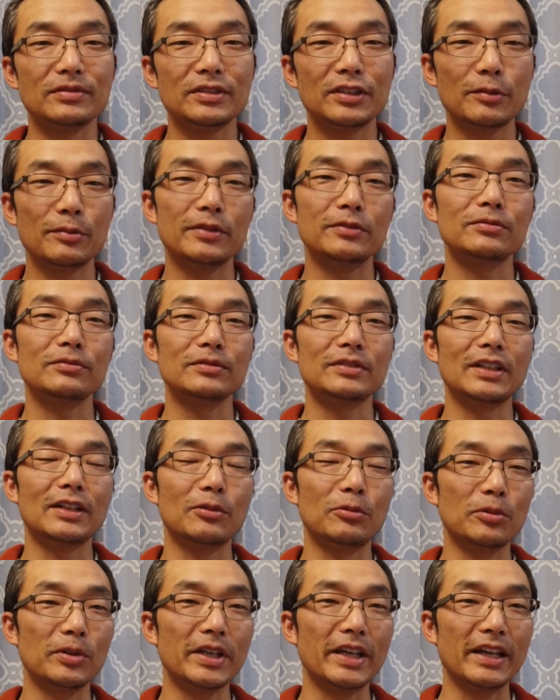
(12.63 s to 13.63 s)
这本书
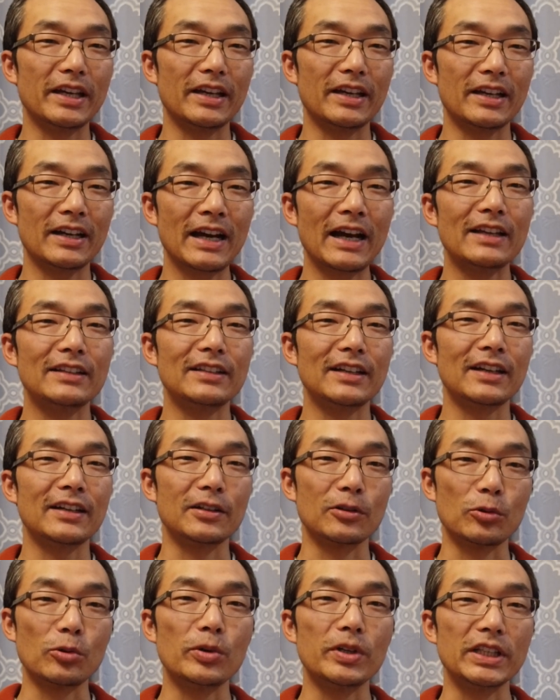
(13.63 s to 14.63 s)
呢我也看得
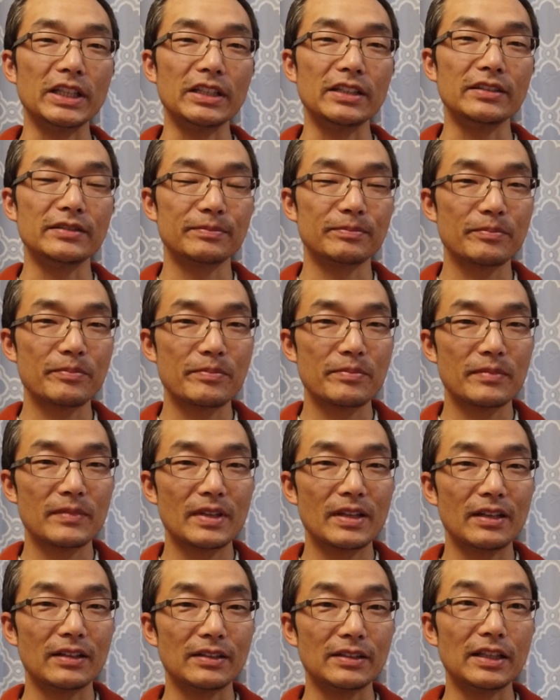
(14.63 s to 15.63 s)
很过瘾，
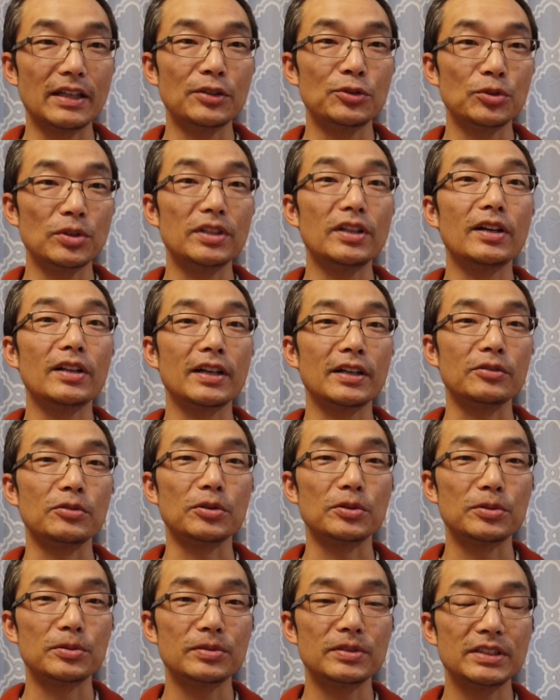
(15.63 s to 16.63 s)
也学到了很
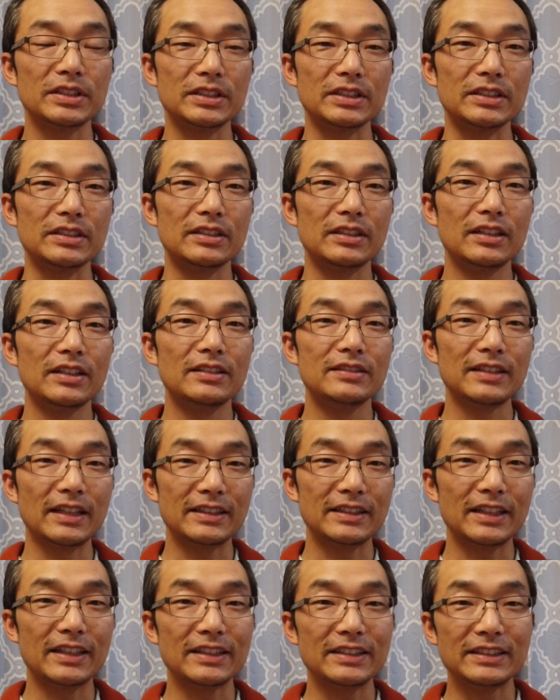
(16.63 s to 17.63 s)
多东西，
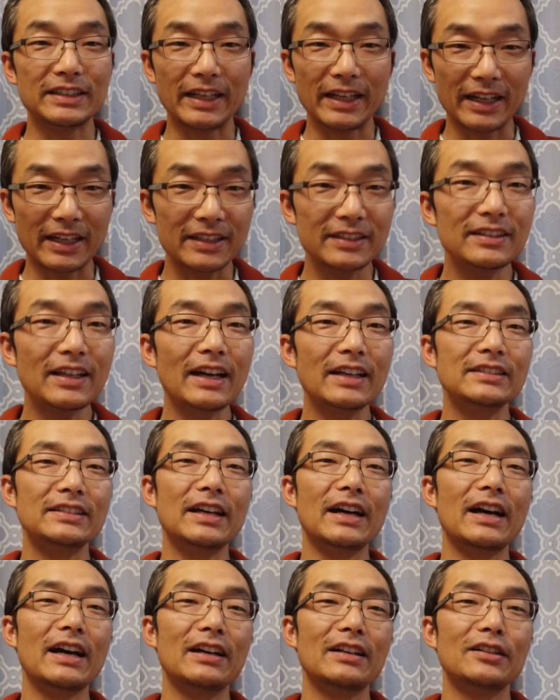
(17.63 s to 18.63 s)
在这里也跟大
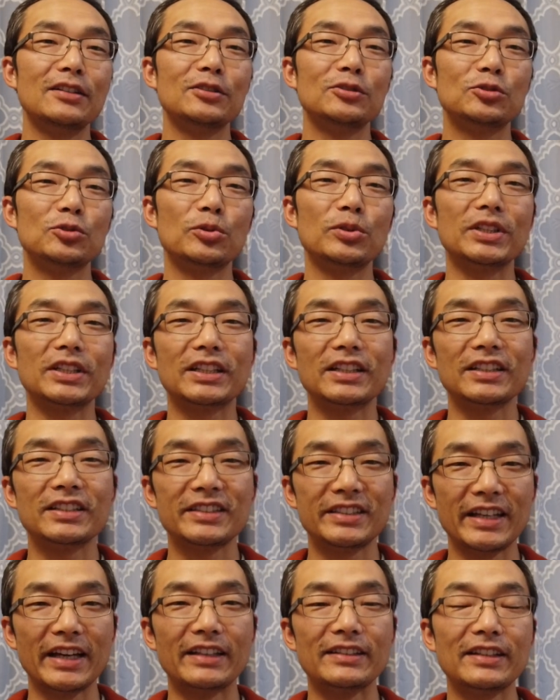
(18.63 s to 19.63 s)
家做一个
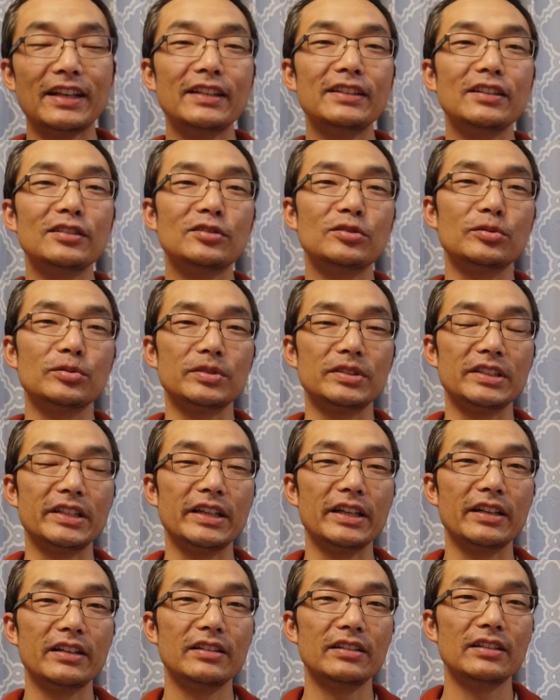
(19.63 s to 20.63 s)
简单的总结。